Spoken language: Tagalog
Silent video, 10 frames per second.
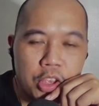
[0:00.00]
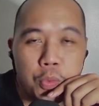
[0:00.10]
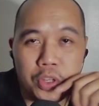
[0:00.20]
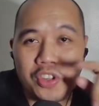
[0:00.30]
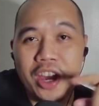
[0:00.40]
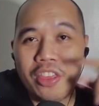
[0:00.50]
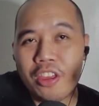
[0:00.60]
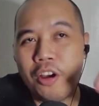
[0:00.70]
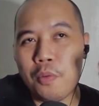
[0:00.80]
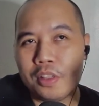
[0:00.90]
Which I
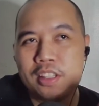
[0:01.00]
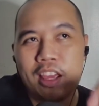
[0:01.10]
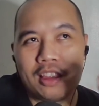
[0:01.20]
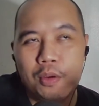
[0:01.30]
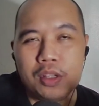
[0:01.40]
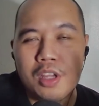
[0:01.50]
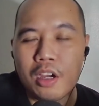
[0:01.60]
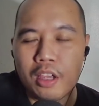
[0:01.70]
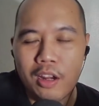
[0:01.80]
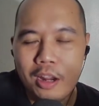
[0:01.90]
thought was like they were
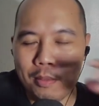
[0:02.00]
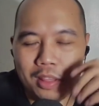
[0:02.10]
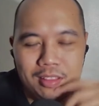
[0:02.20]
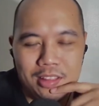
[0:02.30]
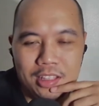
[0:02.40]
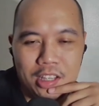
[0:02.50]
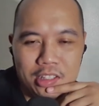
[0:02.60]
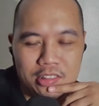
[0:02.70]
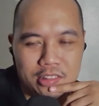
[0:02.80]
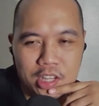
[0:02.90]
talking online but
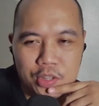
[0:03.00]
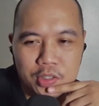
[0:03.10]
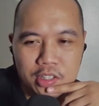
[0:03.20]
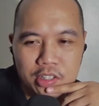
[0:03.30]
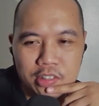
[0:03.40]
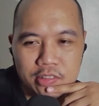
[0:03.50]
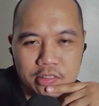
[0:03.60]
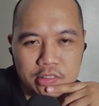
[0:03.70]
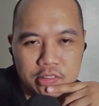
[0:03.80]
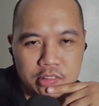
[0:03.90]
actually not.
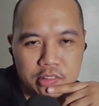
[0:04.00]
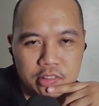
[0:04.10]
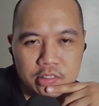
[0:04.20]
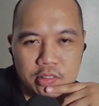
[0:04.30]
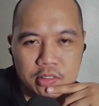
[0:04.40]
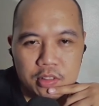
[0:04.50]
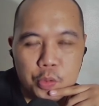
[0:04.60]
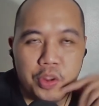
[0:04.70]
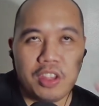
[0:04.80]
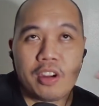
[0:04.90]

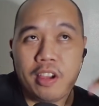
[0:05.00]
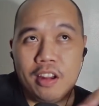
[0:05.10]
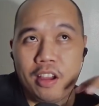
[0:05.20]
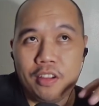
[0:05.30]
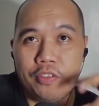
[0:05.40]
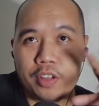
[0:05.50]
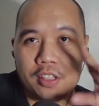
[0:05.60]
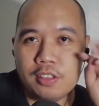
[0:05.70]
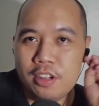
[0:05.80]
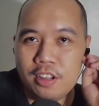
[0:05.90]
Where they're kind of
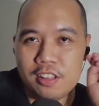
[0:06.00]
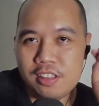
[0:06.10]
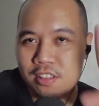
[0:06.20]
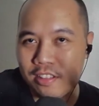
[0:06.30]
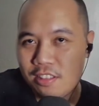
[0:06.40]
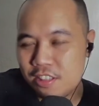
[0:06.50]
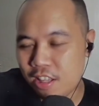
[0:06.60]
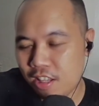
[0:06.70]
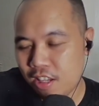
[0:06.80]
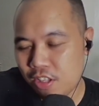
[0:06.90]
because they're not
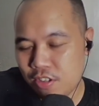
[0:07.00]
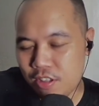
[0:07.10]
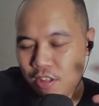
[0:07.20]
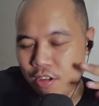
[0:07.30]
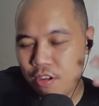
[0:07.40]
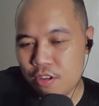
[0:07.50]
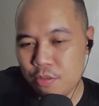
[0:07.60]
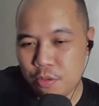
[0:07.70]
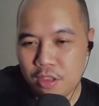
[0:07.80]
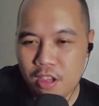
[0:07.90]
telling each other
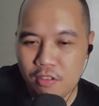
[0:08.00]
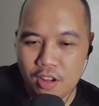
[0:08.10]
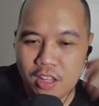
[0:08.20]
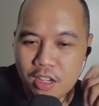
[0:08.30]
who they really